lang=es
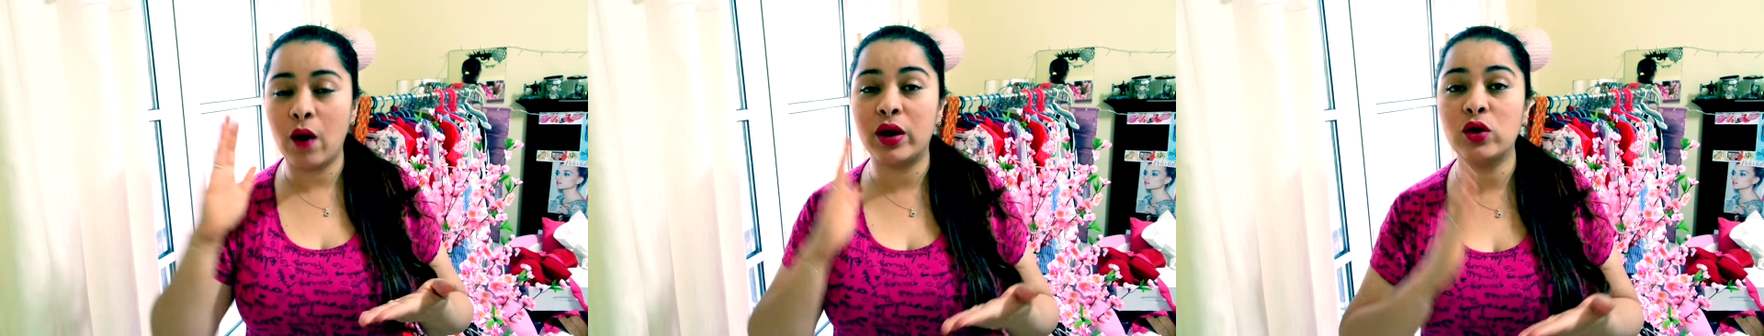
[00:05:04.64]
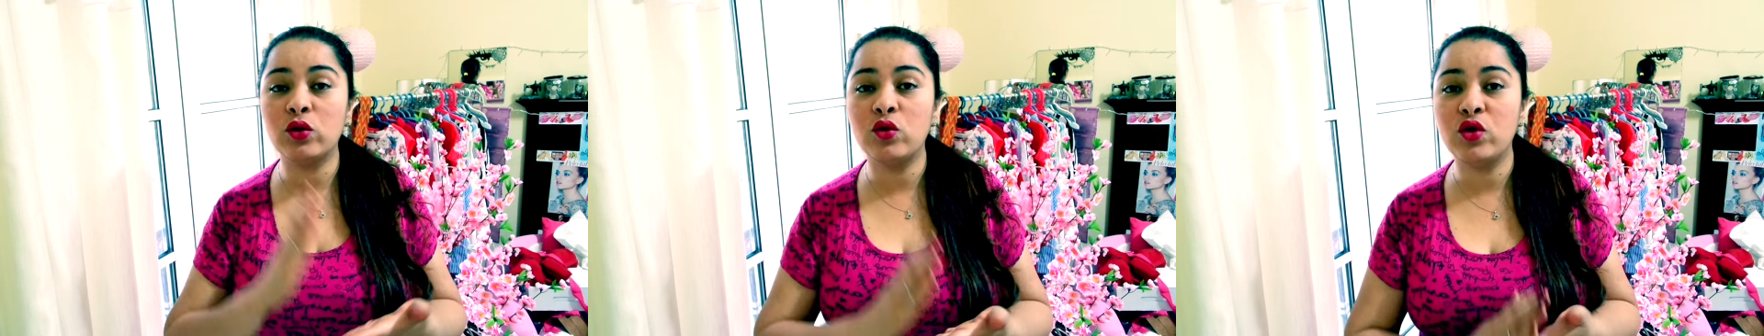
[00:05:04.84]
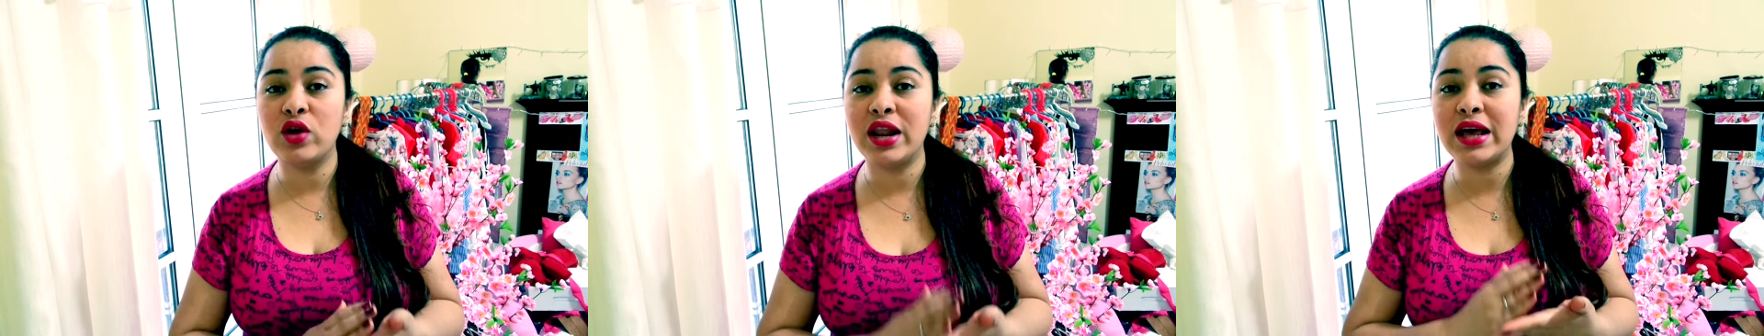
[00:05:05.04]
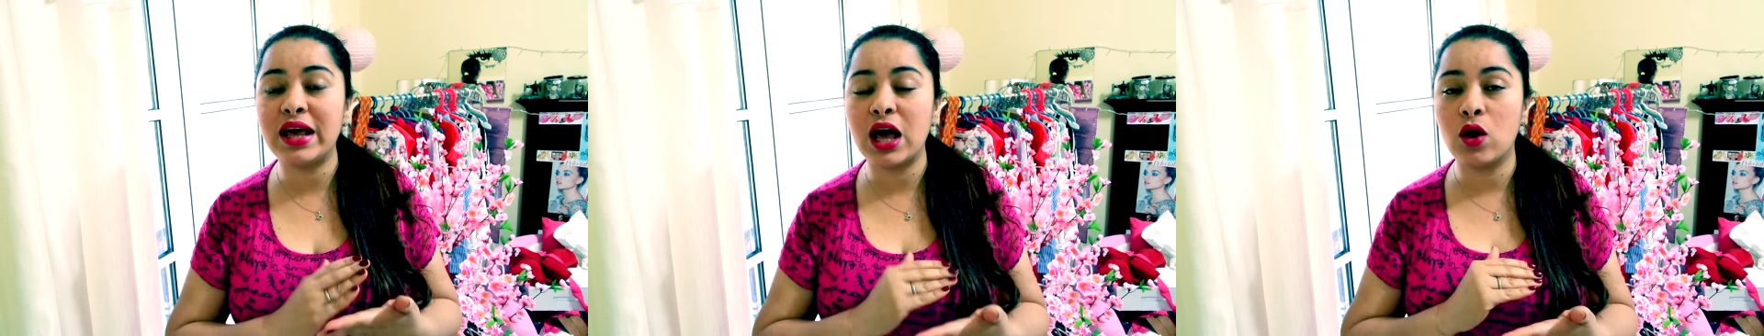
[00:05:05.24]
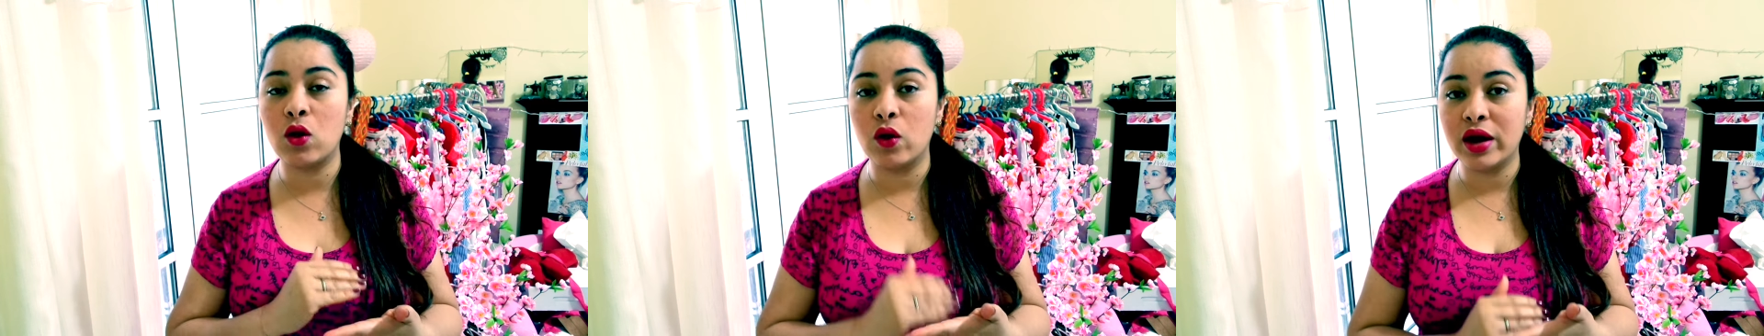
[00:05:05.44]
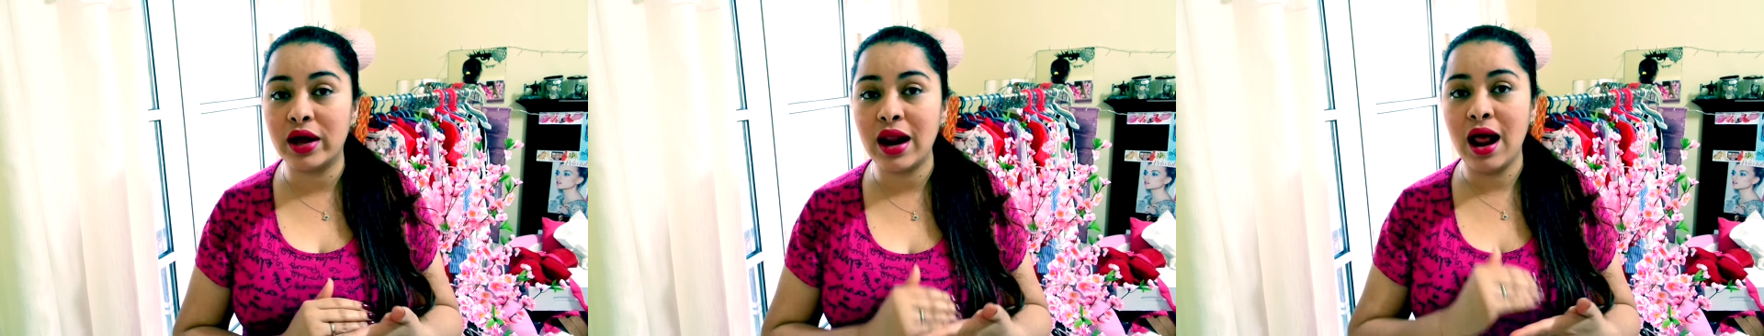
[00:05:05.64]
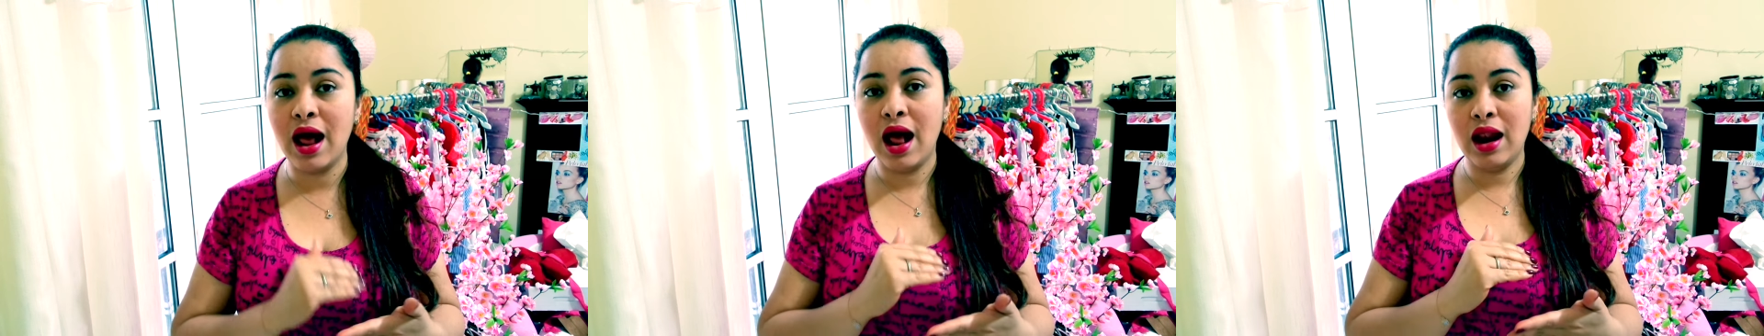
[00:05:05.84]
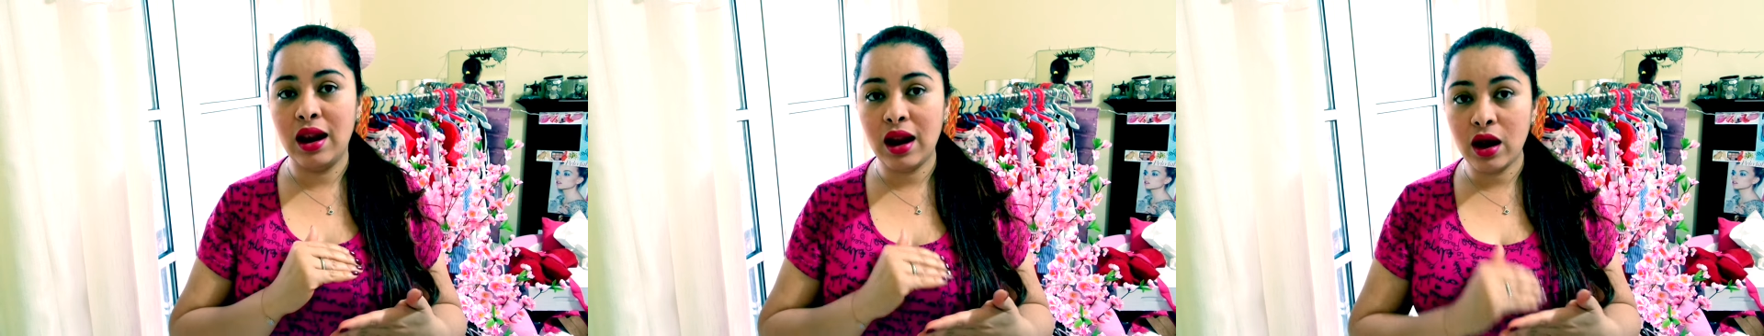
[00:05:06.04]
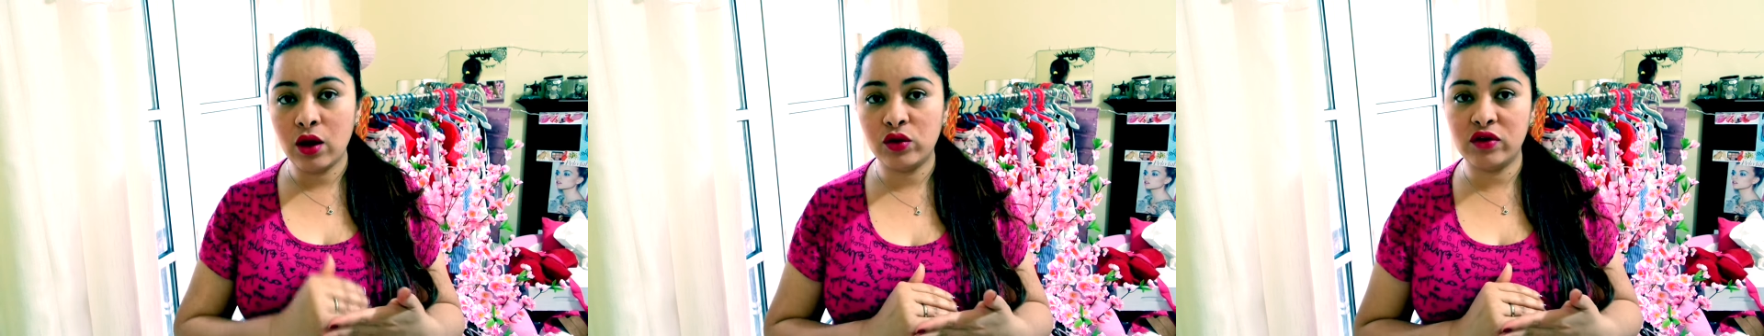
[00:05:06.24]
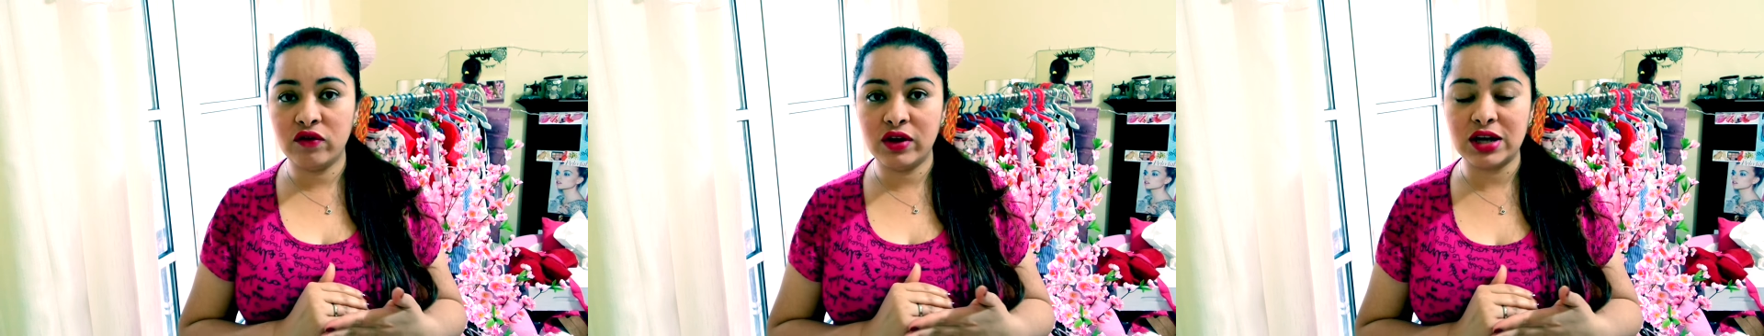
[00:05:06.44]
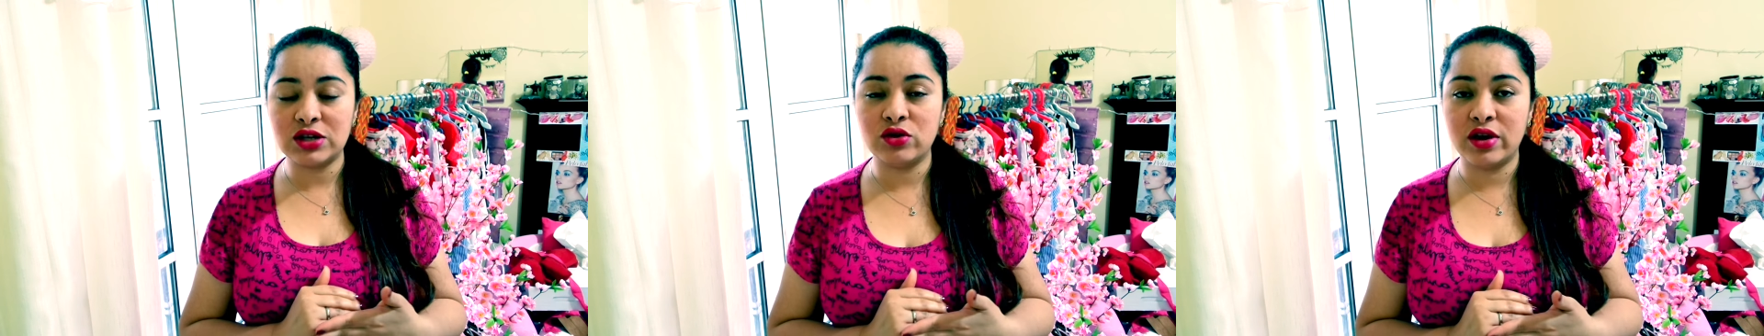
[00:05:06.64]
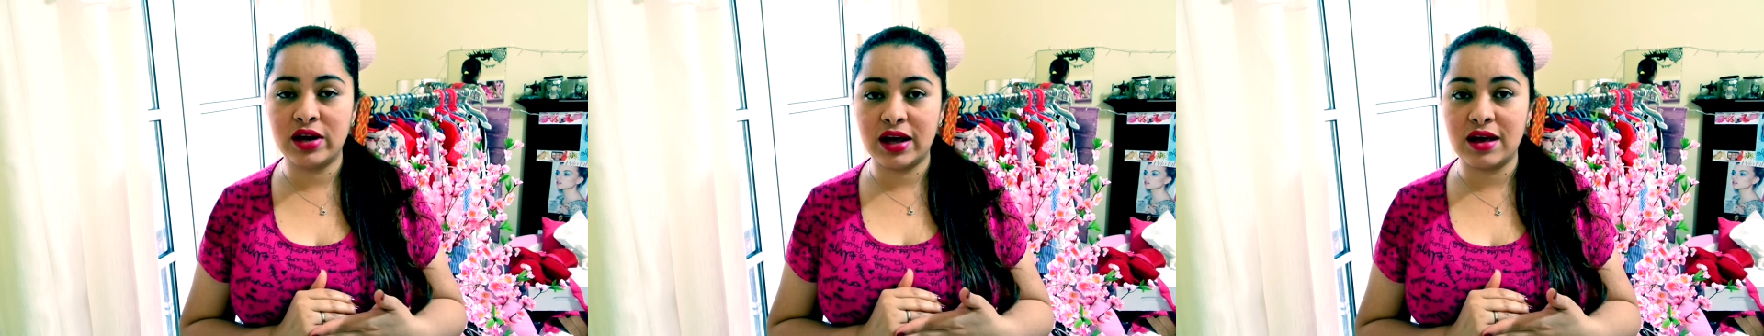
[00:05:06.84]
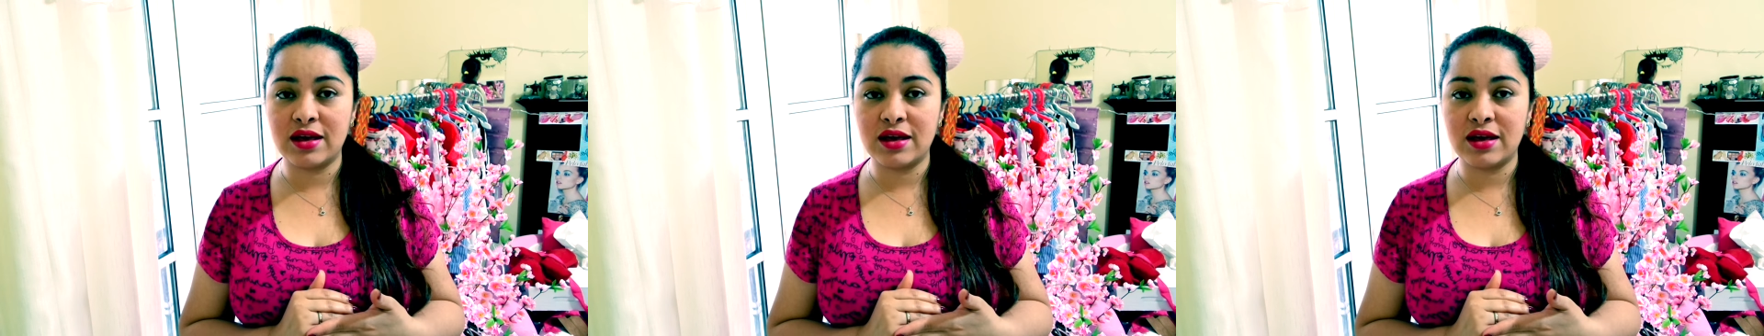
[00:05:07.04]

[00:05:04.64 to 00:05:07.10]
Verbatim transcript: ahora tú tienes que escoger las notificaciones